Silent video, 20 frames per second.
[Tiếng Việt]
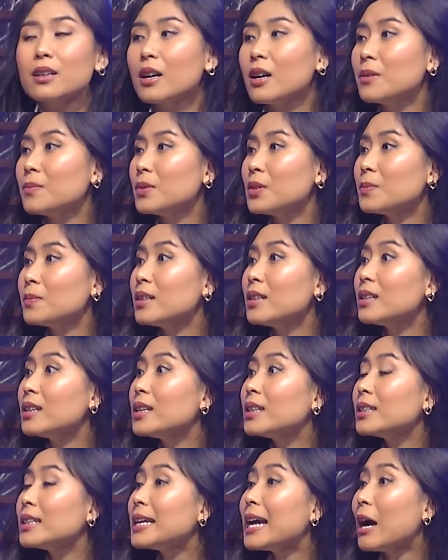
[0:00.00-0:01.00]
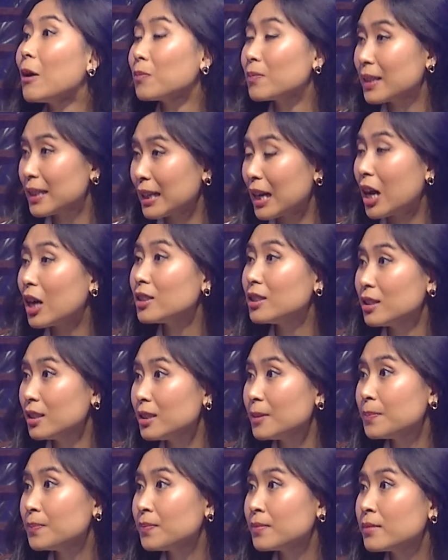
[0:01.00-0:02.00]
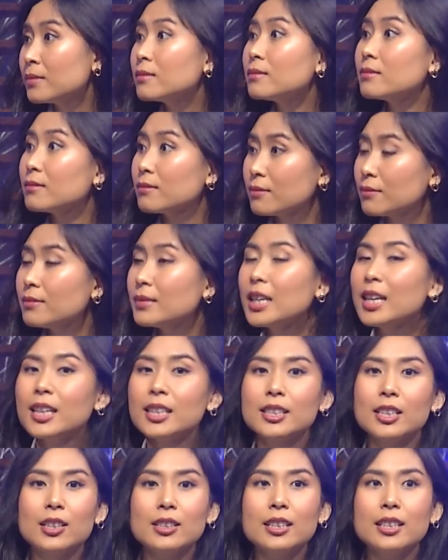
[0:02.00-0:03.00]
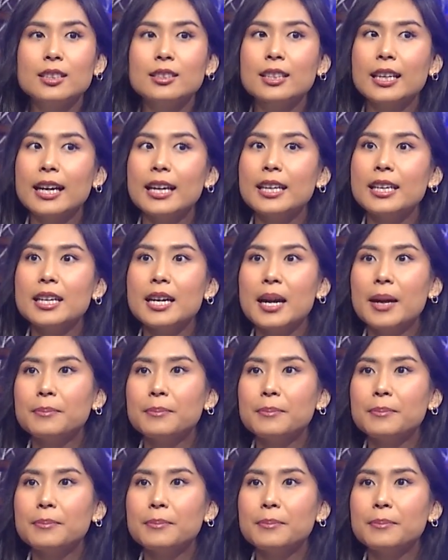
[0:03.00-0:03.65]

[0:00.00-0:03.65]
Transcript: con mốt lớn lên đi học này nọ nữa. Cho nên cái